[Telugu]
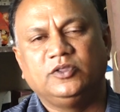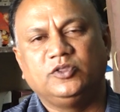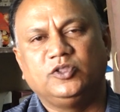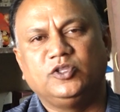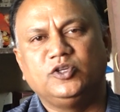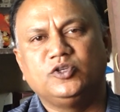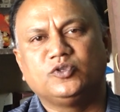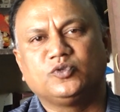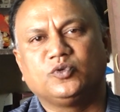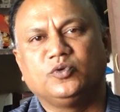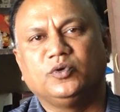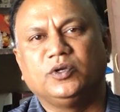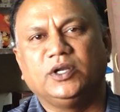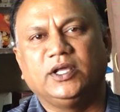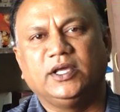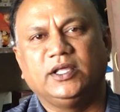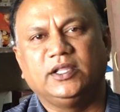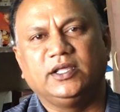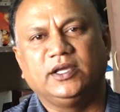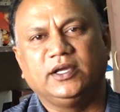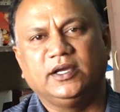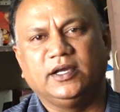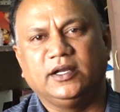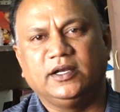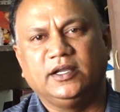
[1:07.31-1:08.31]

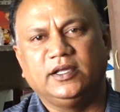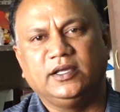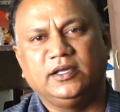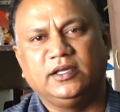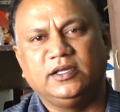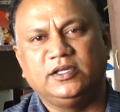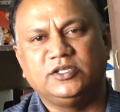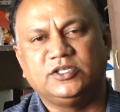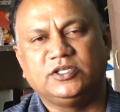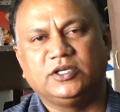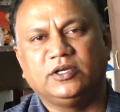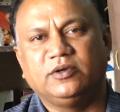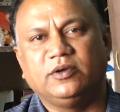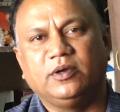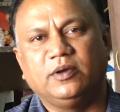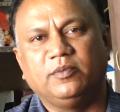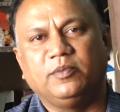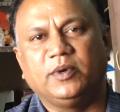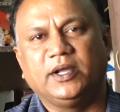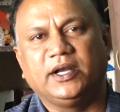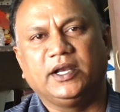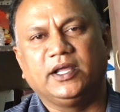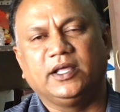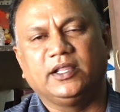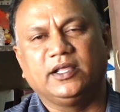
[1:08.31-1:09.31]
తీసుకునేది కానీ ఇచ్చే
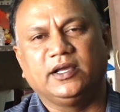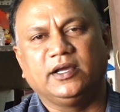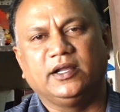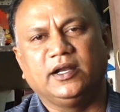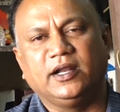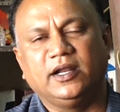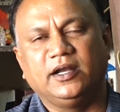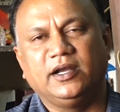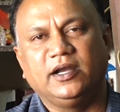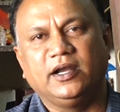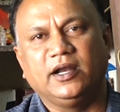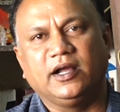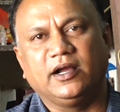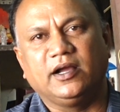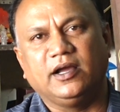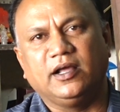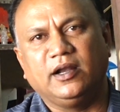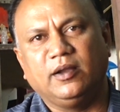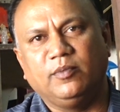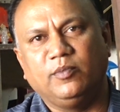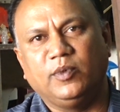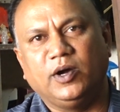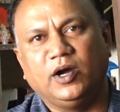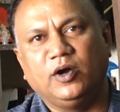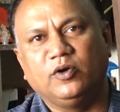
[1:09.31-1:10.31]
మర్యాద కానీ అన్ని రకాల
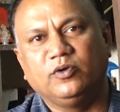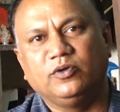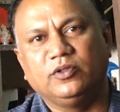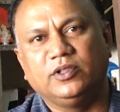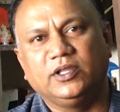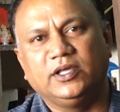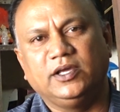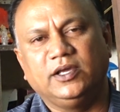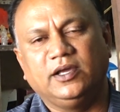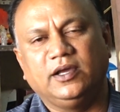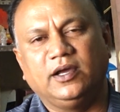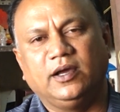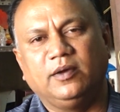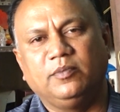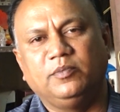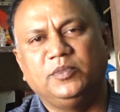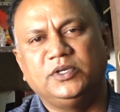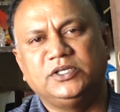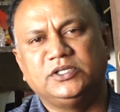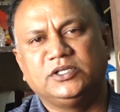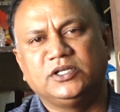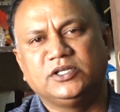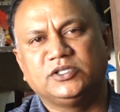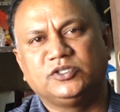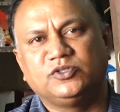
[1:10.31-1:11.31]
బాగుంది ఆ
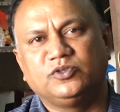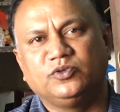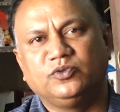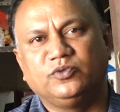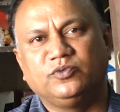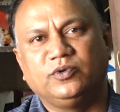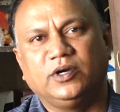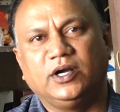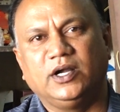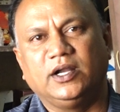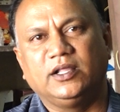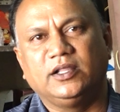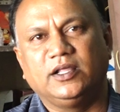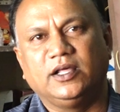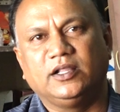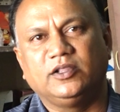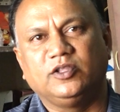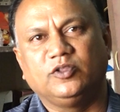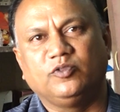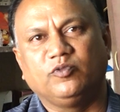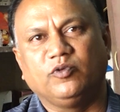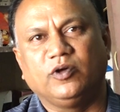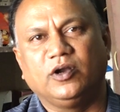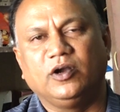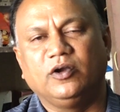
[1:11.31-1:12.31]
బిజినెస్ వాళ్ళది
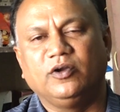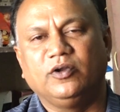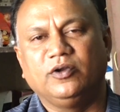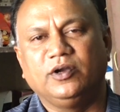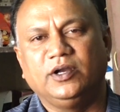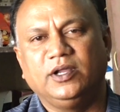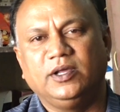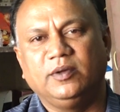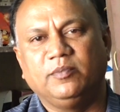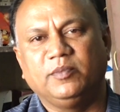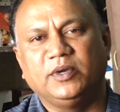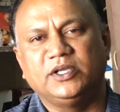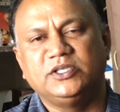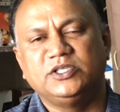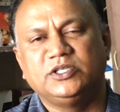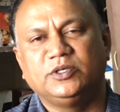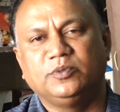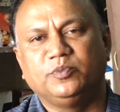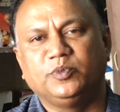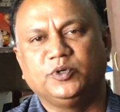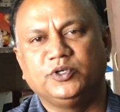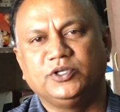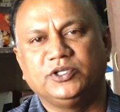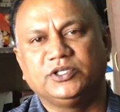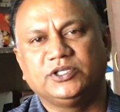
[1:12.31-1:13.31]
అతి త్వరలోనే మంచి
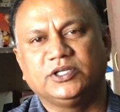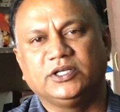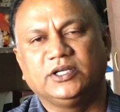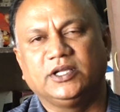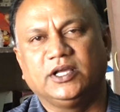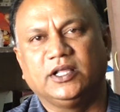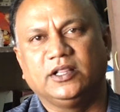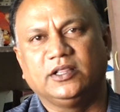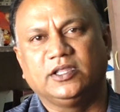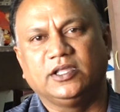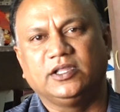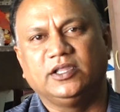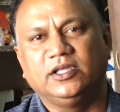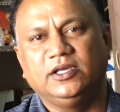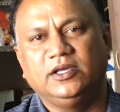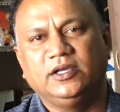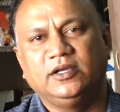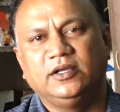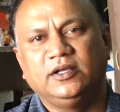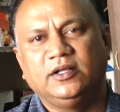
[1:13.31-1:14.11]
పొజిషన్కి వెళ్తుంది